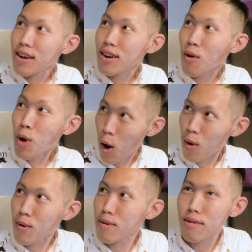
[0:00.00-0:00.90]
khẩu
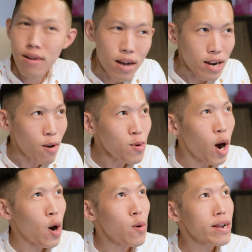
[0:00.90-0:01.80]
độ khẩu
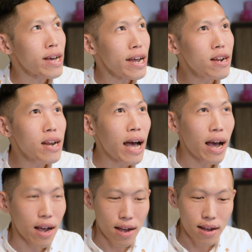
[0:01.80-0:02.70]
độ anh nghĩ nó
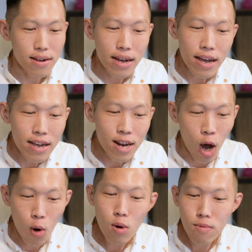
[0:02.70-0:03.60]
là cái
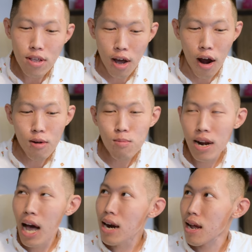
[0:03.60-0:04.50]
lỗ lúc nó nhỏ lúc nó
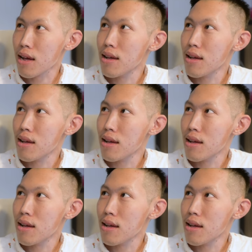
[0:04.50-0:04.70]
lớn nè